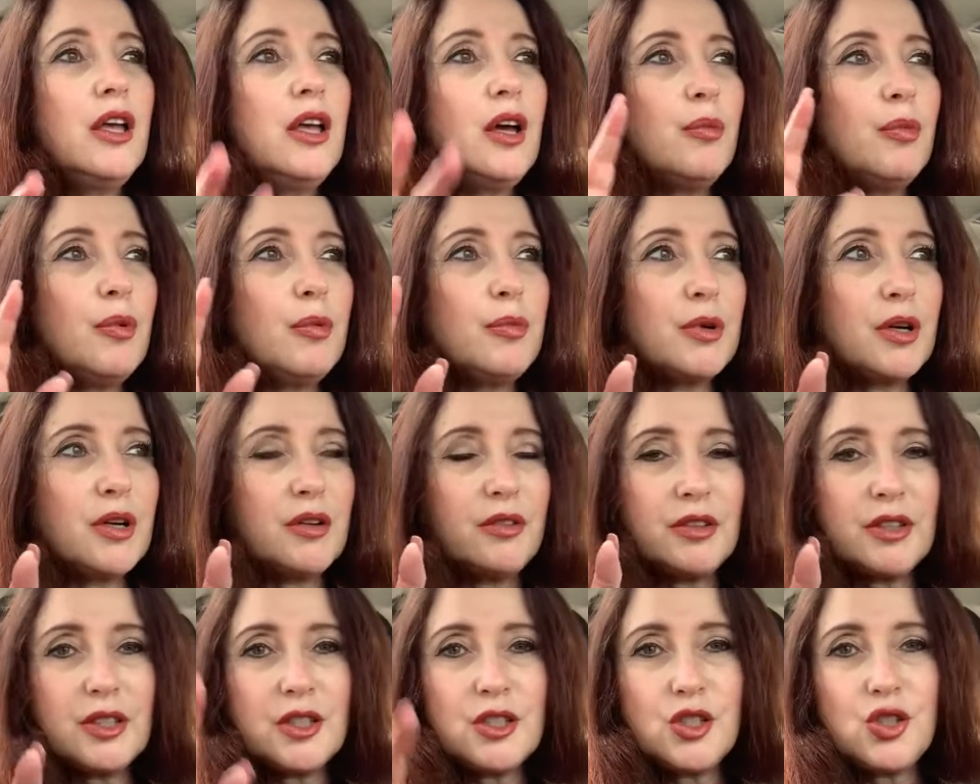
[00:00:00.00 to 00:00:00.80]
Я
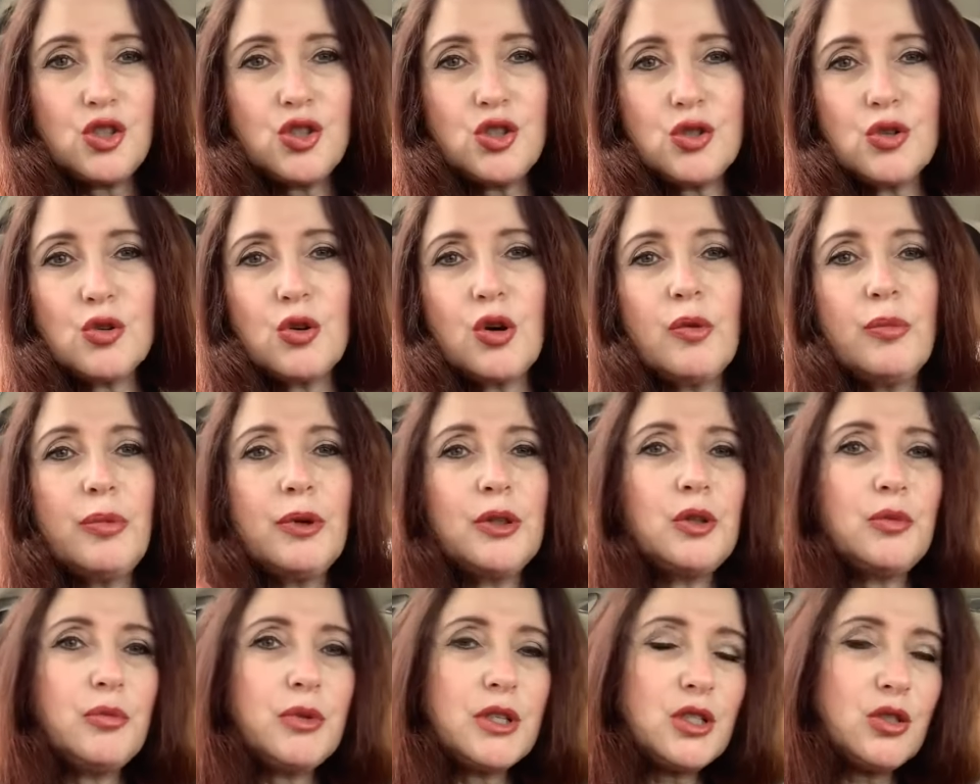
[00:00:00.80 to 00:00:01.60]
поправилась еще,
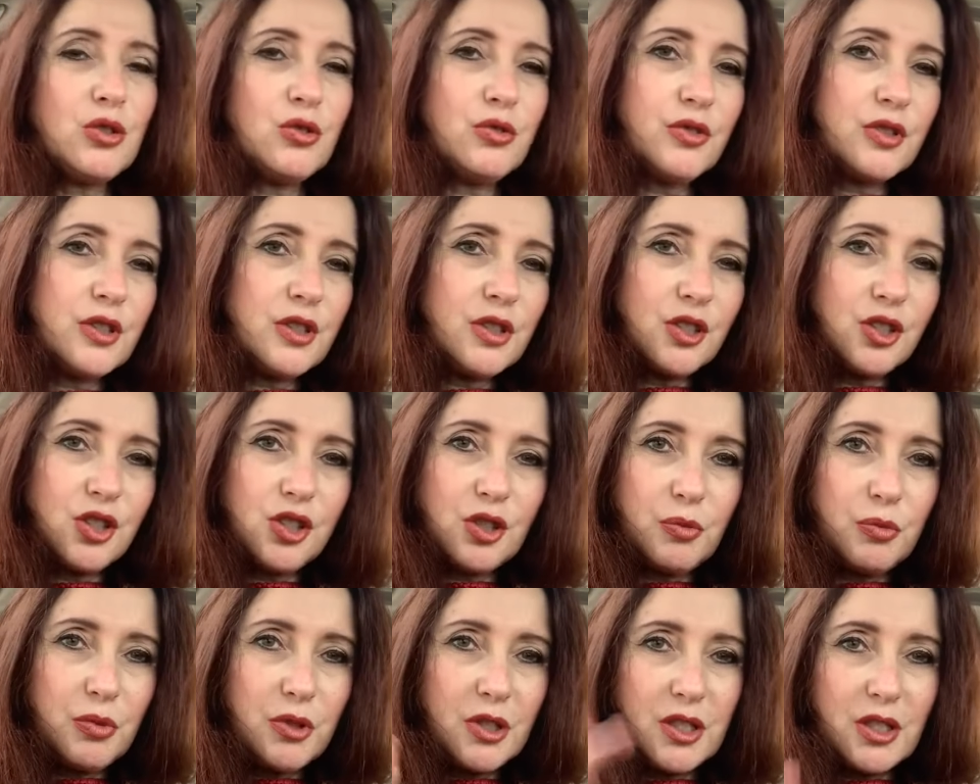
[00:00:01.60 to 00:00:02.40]
потом я снова,
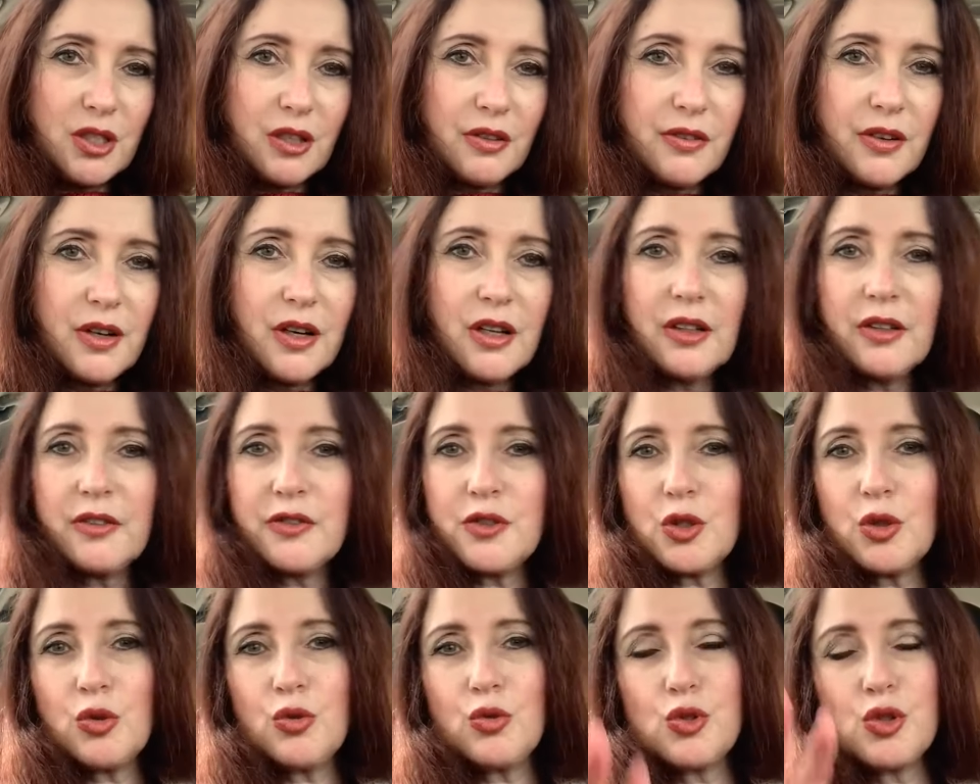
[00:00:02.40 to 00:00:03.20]
значит, переставала
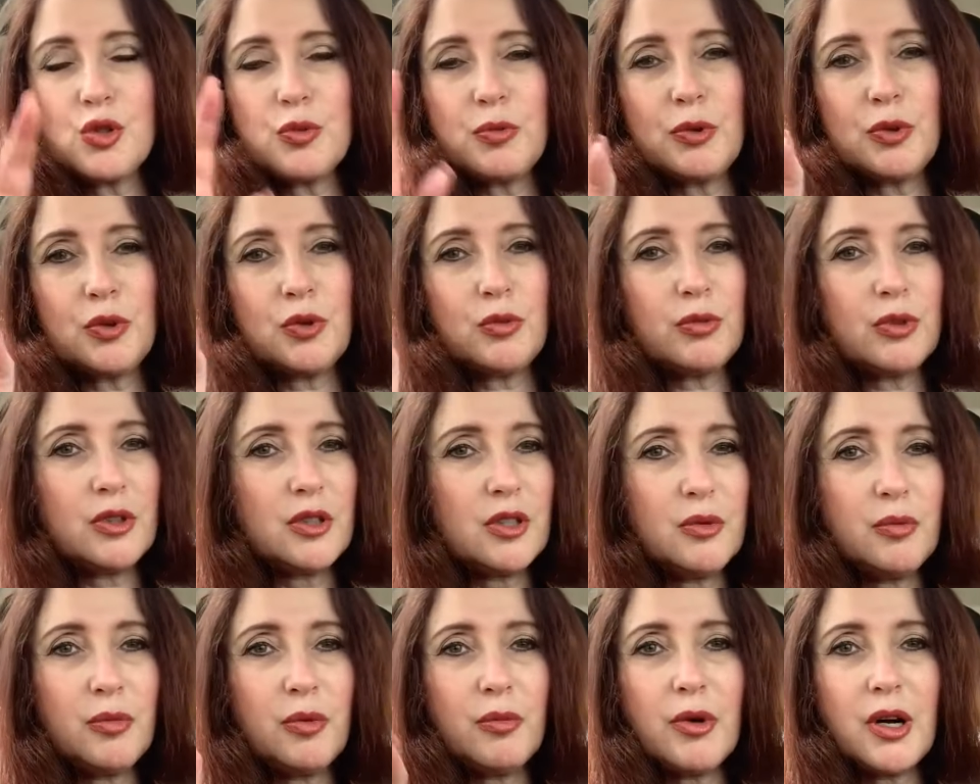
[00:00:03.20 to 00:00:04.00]
все кушать, потом
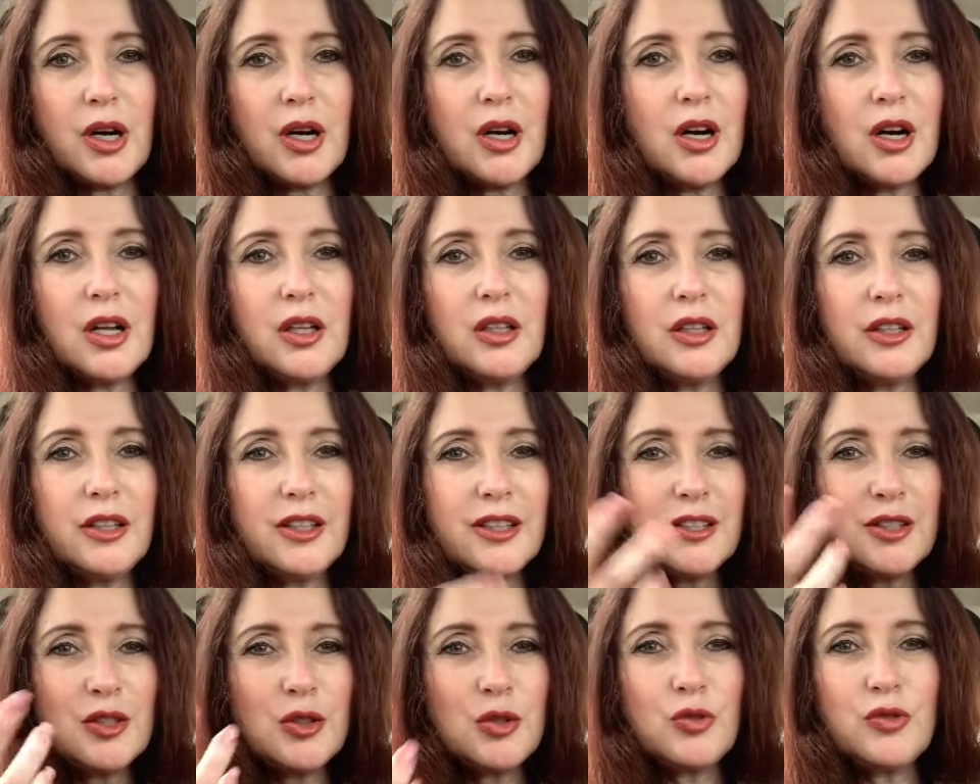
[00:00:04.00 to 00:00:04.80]
это не помогало,
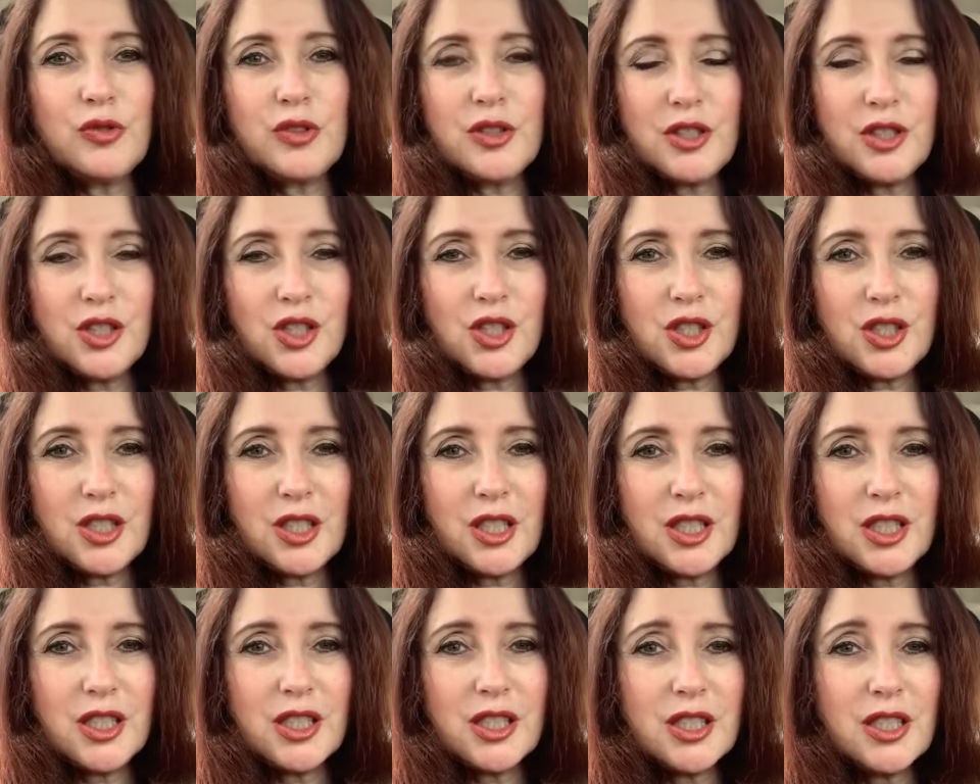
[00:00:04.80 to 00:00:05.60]
я снова, значит,
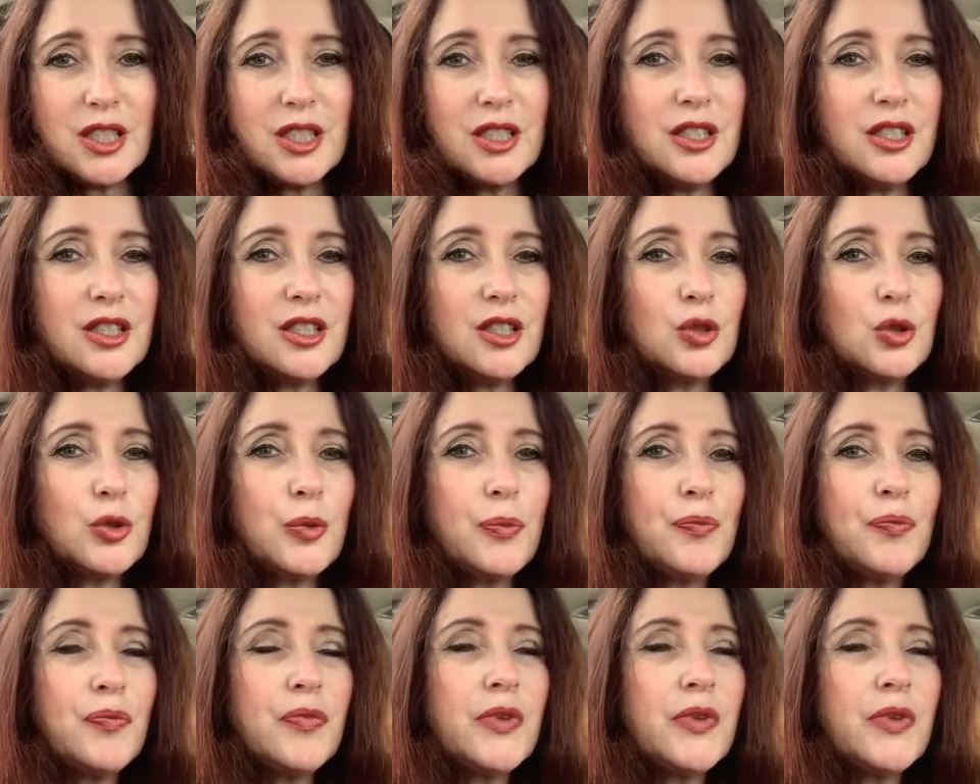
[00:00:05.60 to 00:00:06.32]
садилась на диету.